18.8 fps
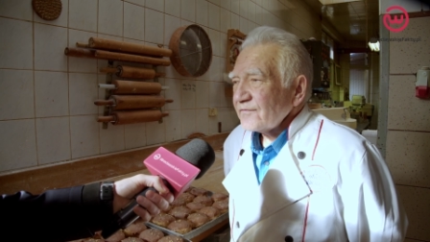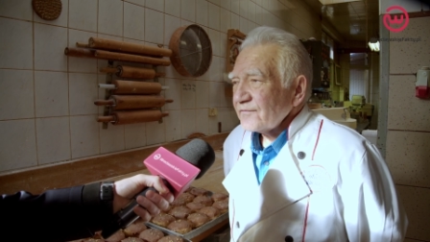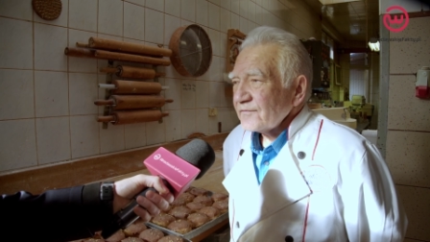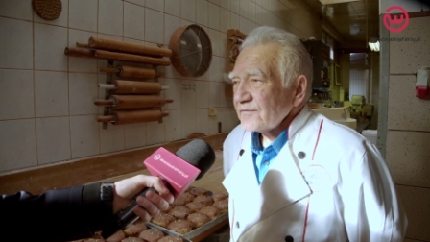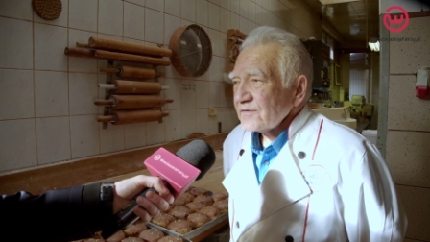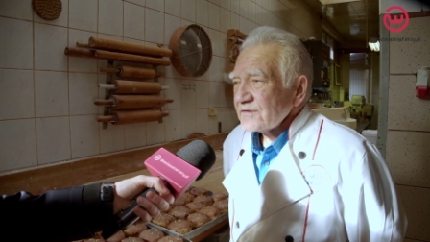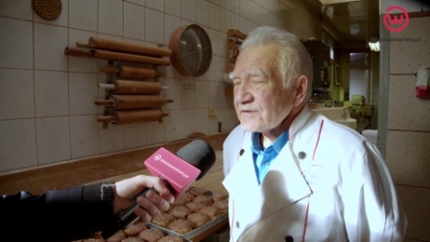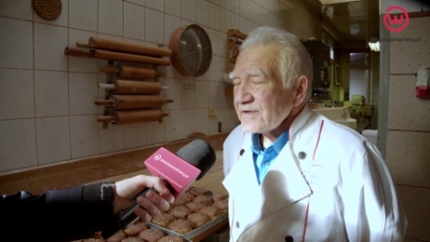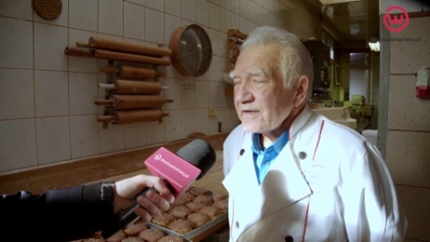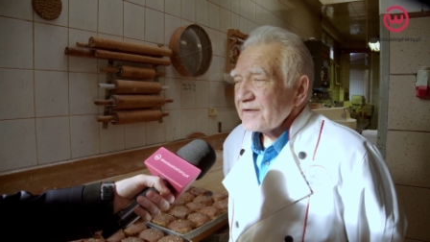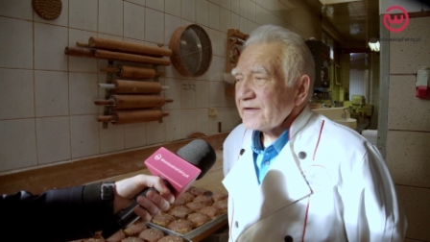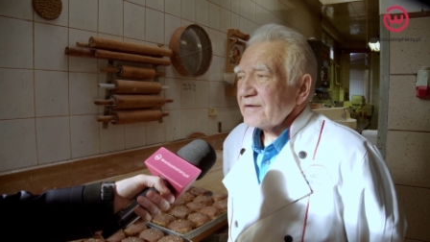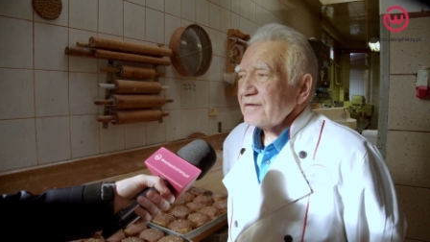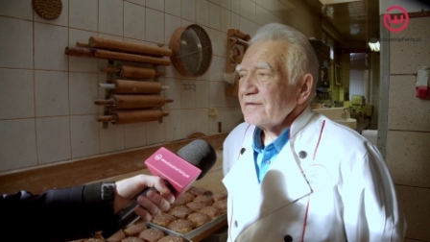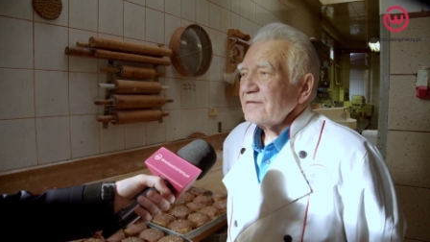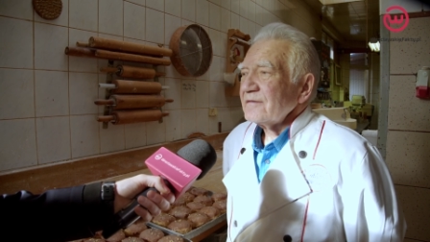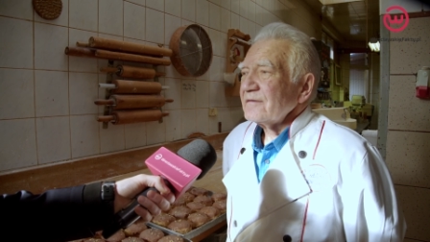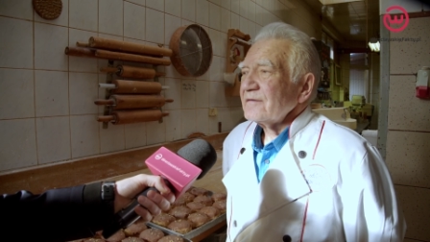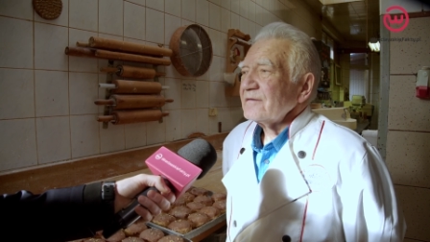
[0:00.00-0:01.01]
y, ser,
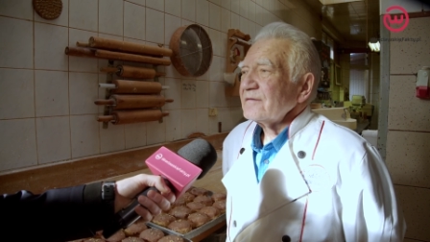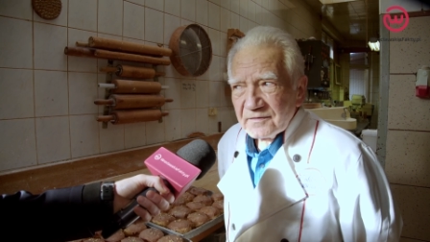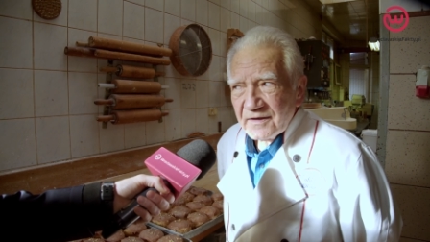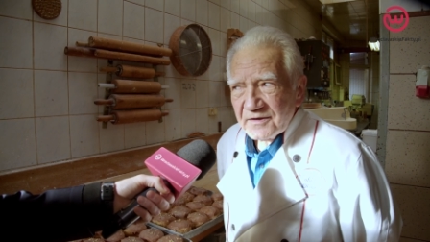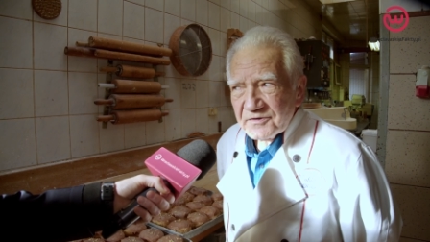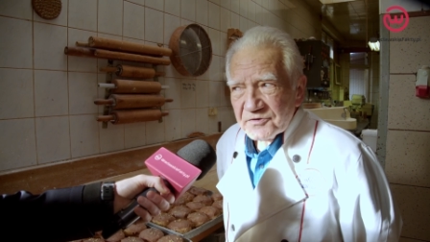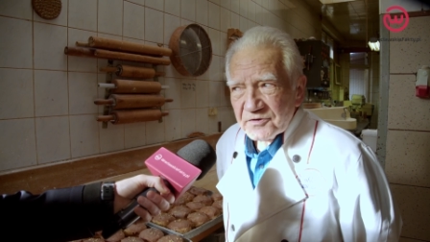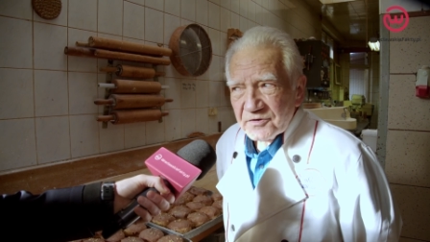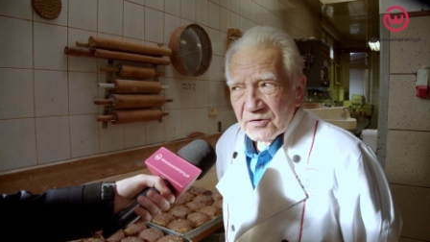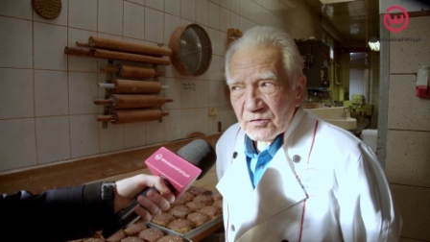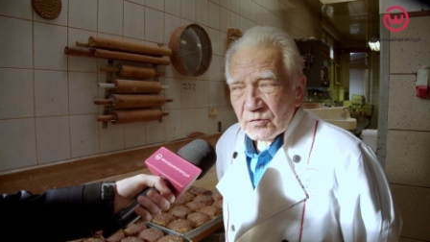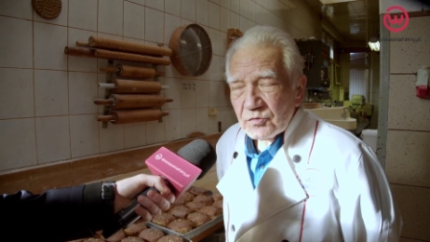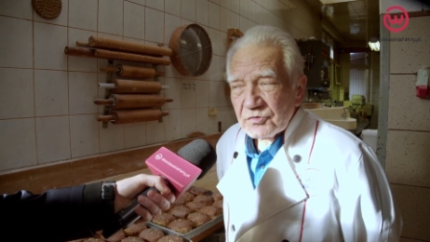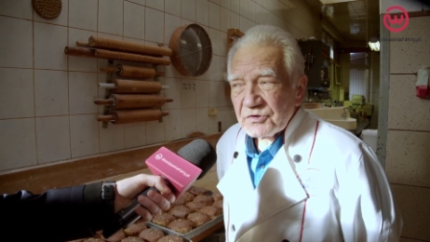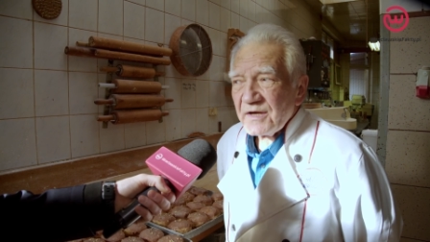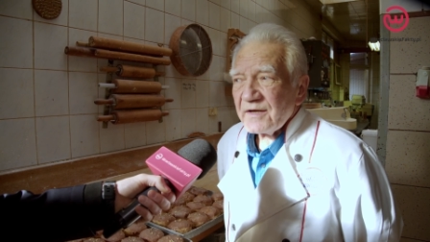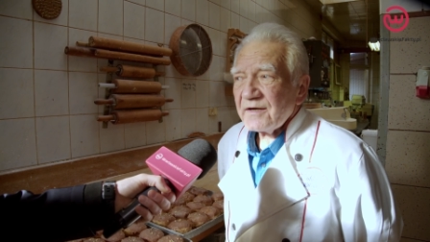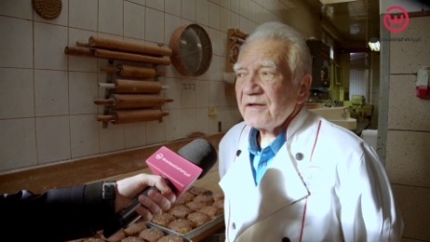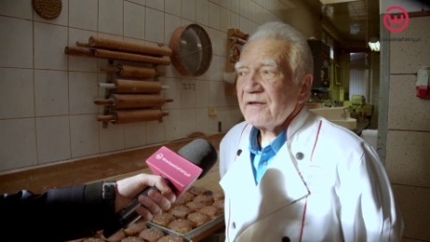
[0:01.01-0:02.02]
nadzienie
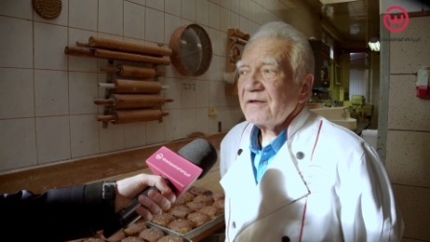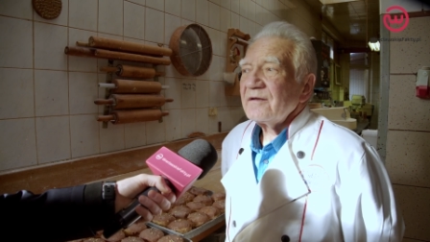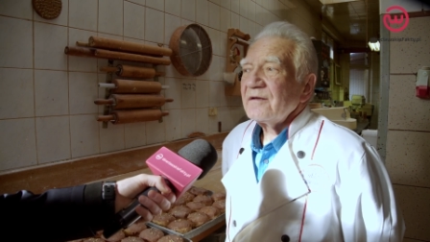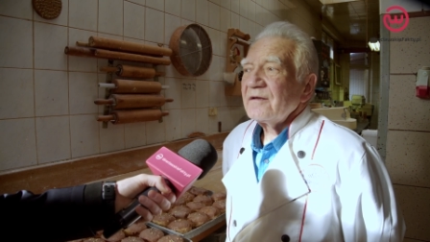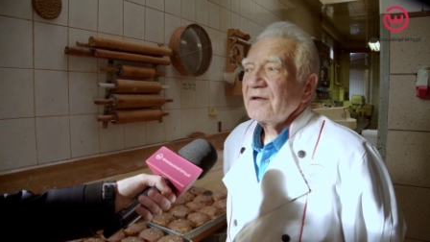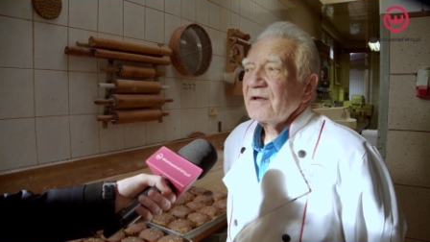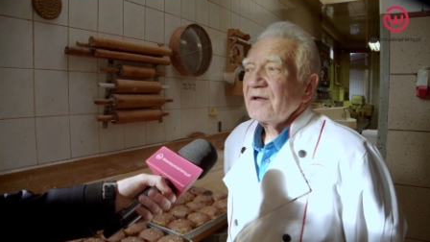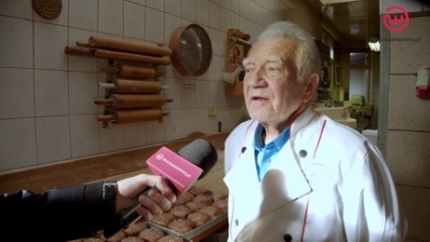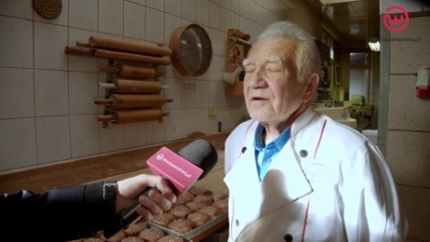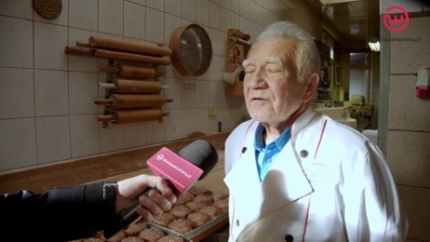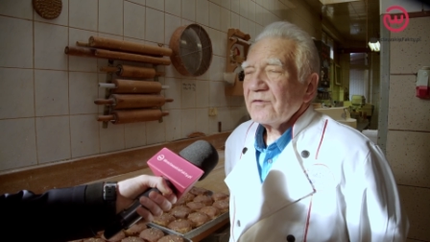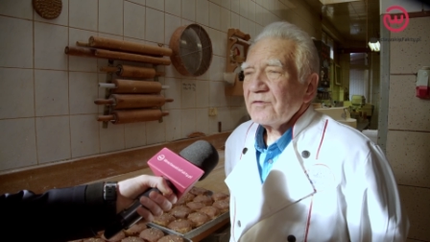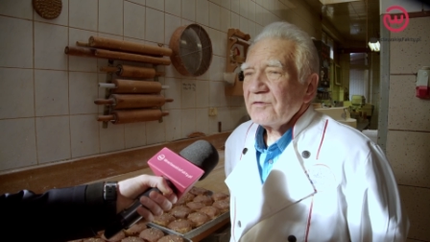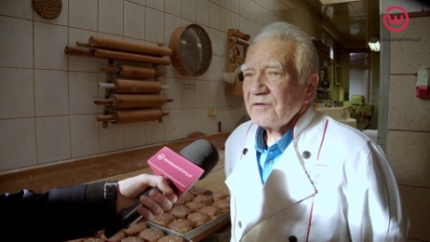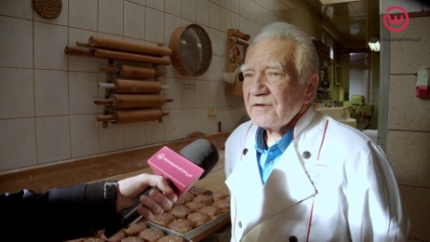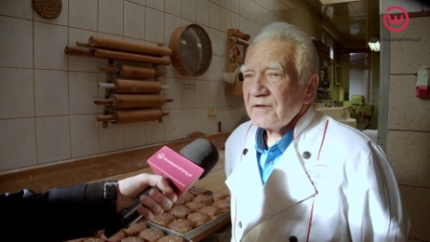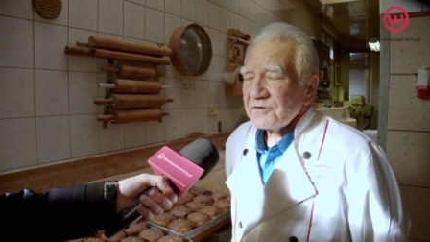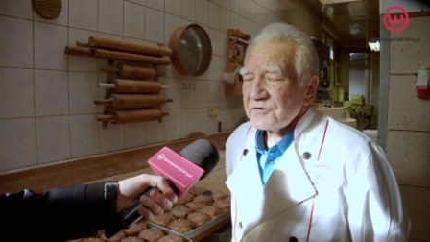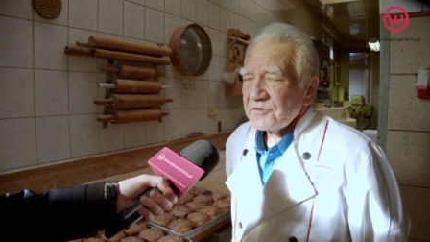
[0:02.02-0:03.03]
różane, no
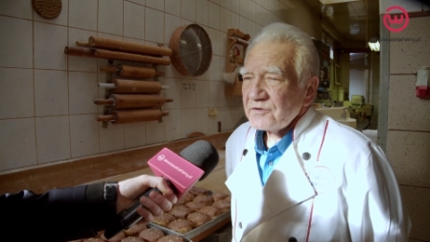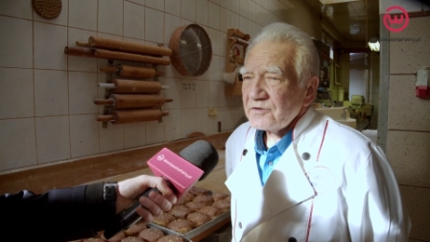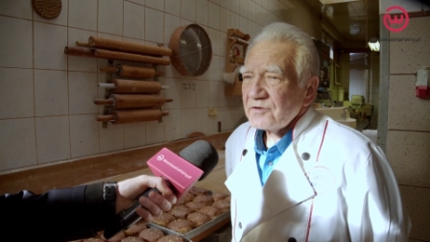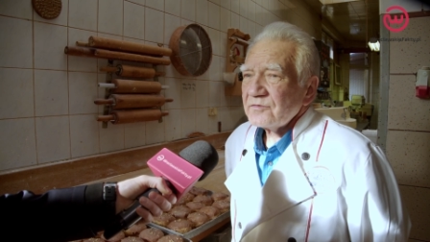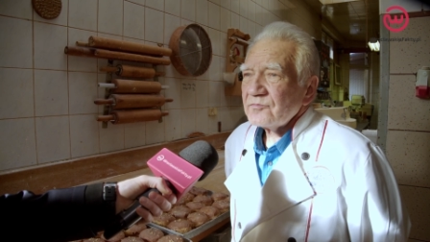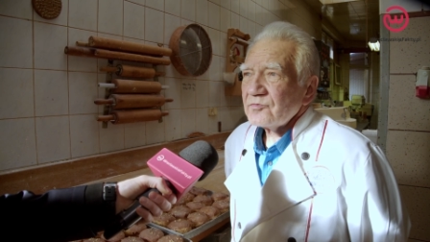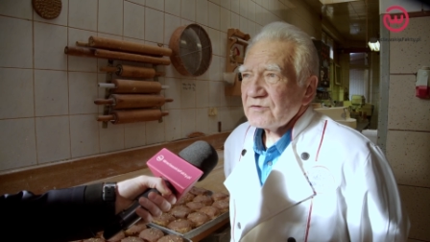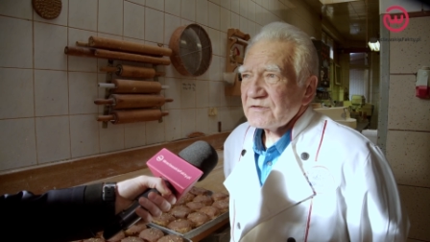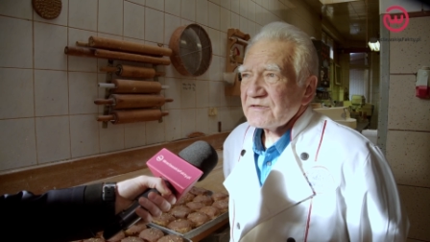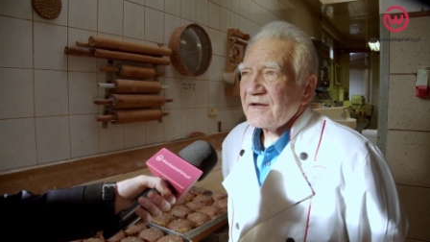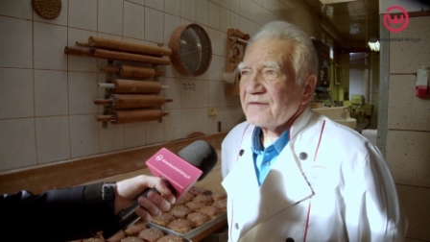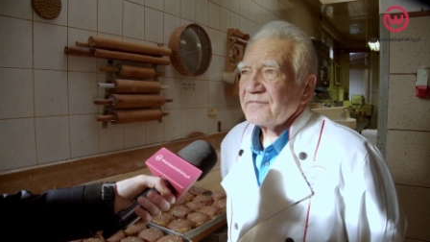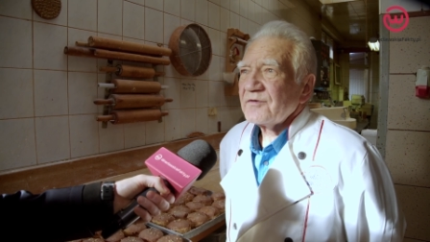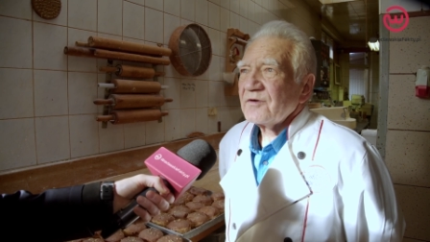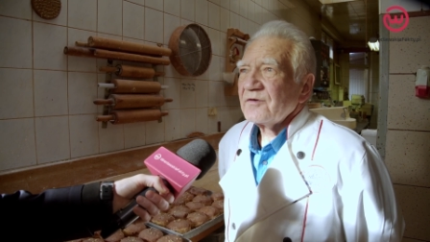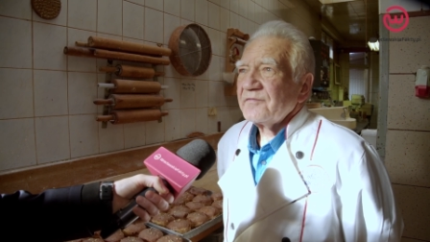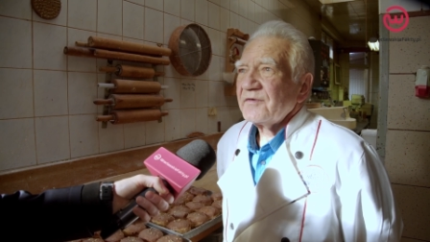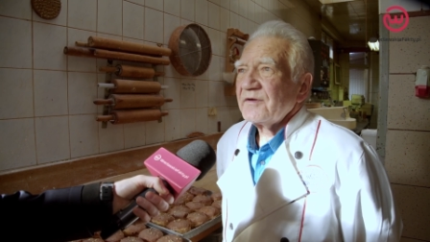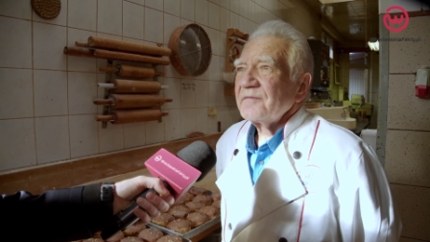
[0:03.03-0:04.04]
i nadzienie
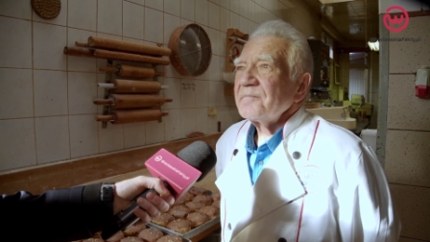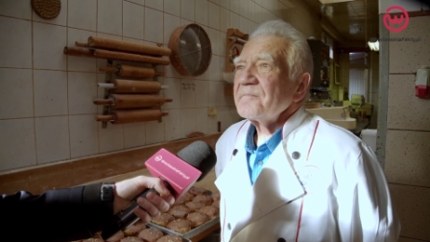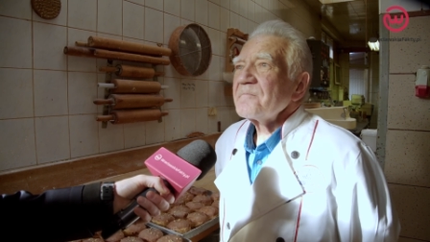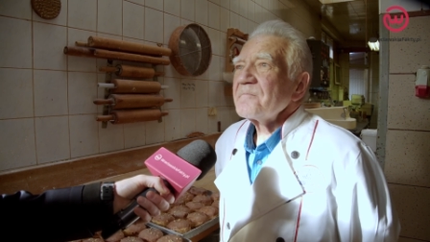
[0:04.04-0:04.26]
truskawkowe.